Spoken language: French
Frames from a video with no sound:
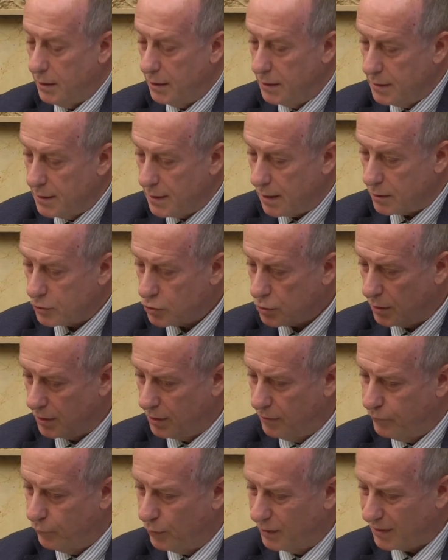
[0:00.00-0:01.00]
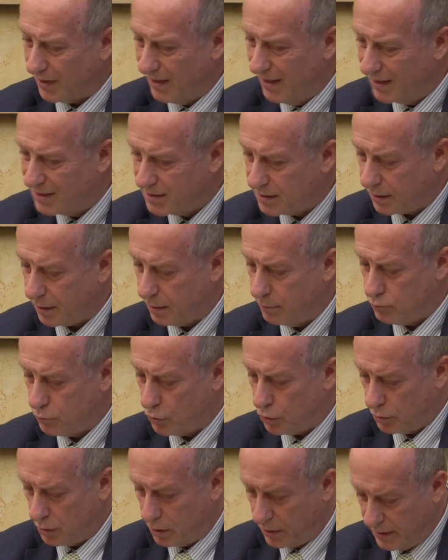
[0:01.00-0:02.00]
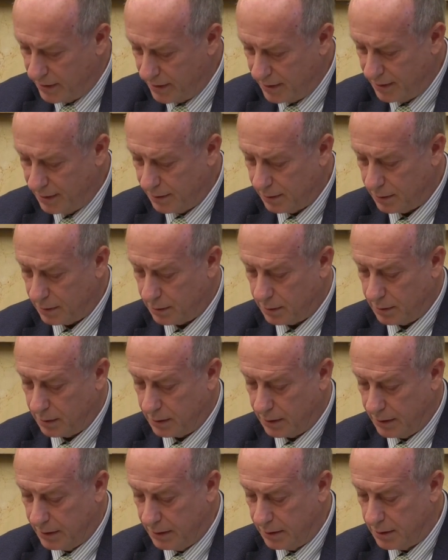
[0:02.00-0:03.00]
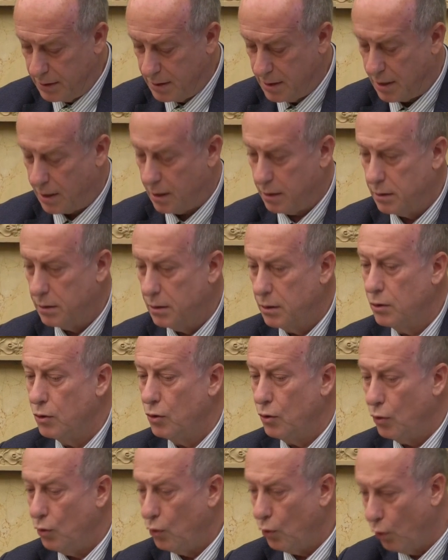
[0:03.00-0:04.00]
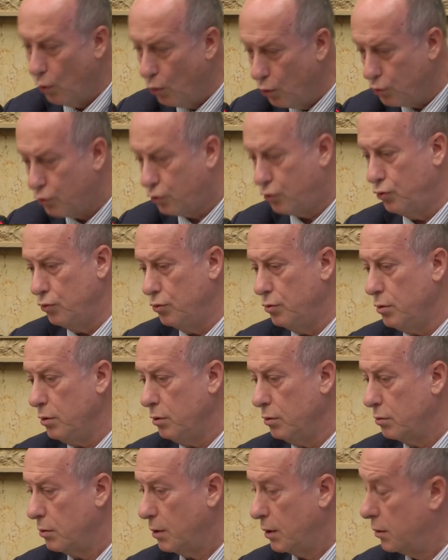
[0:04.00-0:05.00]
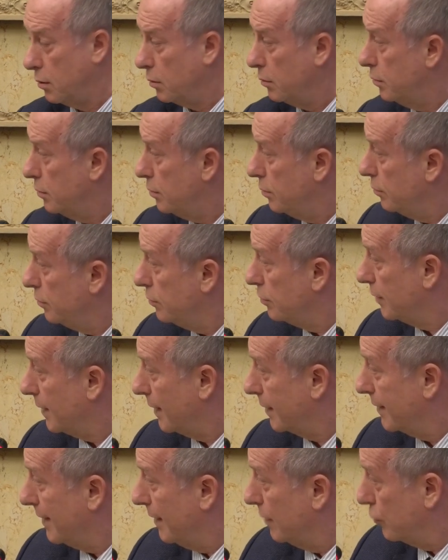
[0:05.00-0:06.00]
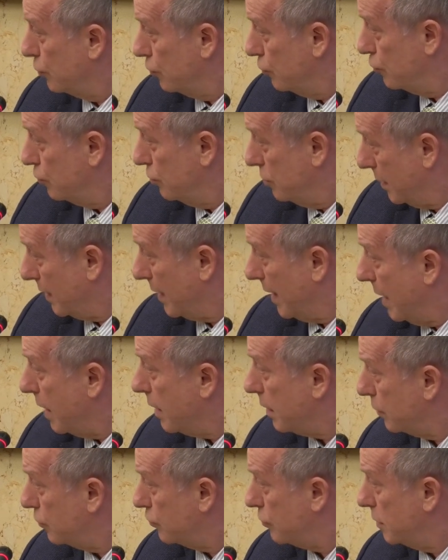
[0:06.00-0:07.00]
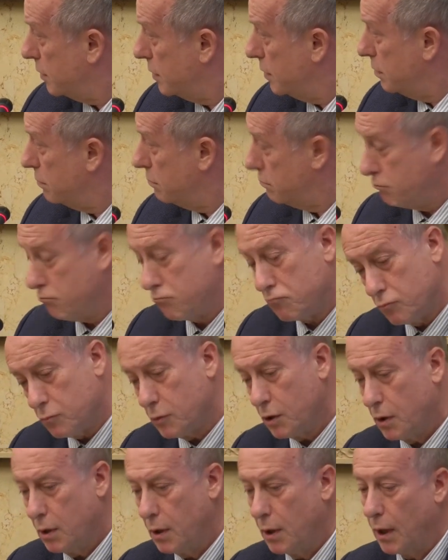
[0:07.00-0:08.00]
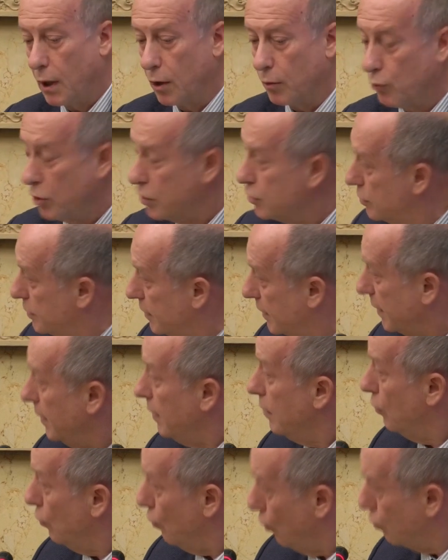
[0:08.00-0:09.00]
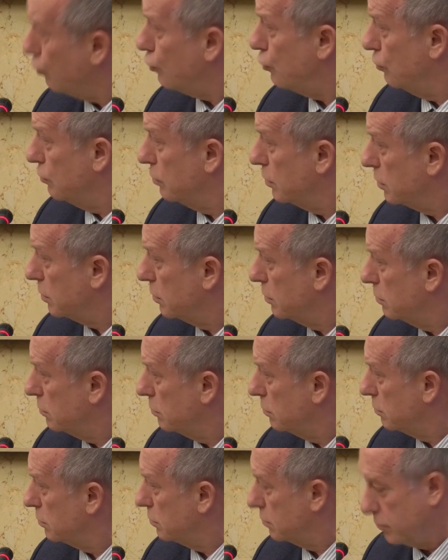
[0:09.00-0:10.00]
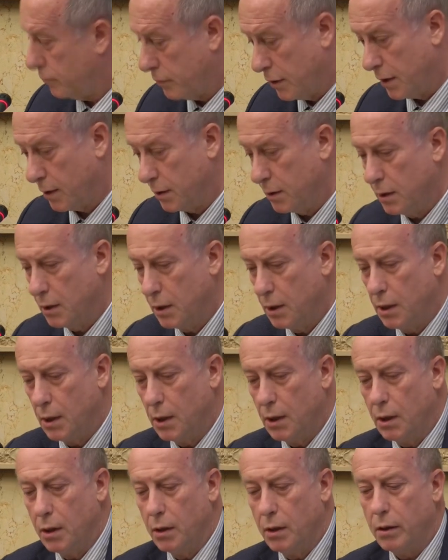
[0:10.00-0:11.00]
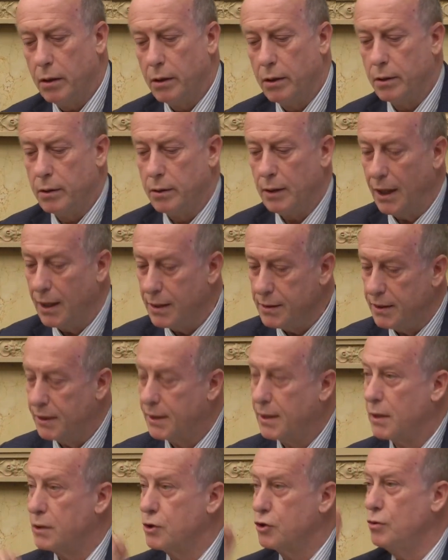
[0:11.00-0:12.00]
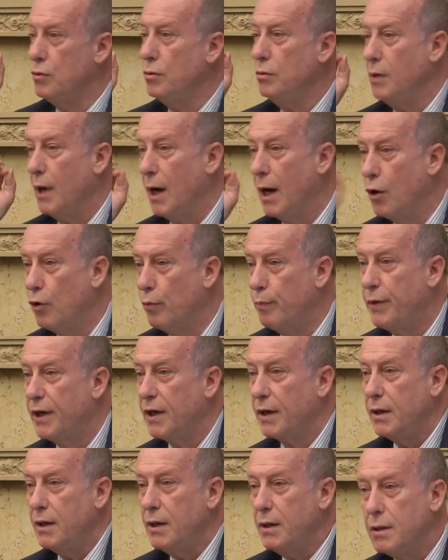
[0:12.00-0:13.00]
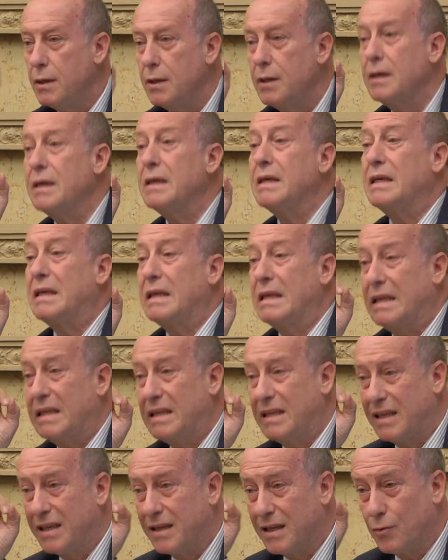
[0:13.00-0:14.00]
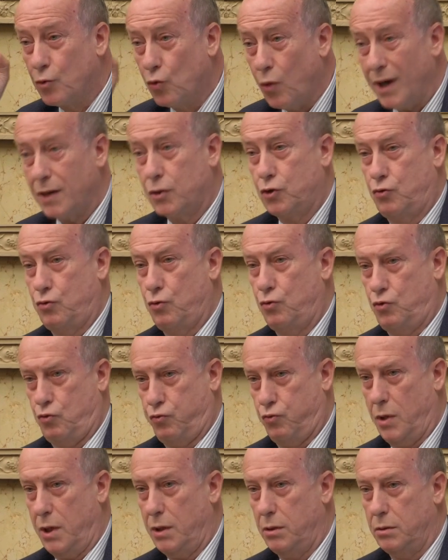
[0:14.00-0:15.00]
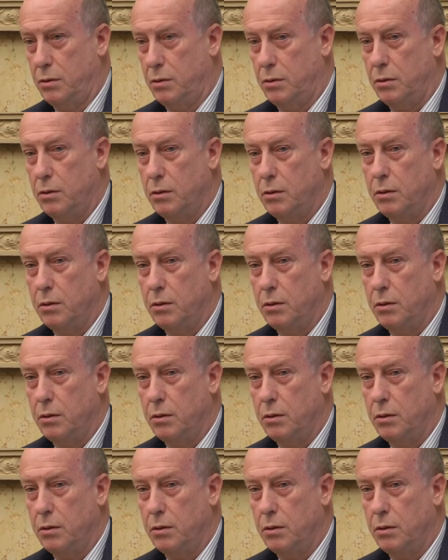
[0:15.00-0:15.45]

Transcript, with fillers: Il y a, je crois qu'il faut être extrêmement clair qu'il n'y a aucune. Alors, il y en a quelques-unes rares, tu as dit. Alors moi, je dirais aucune. Voilà. indication à opérer quoi que ce soit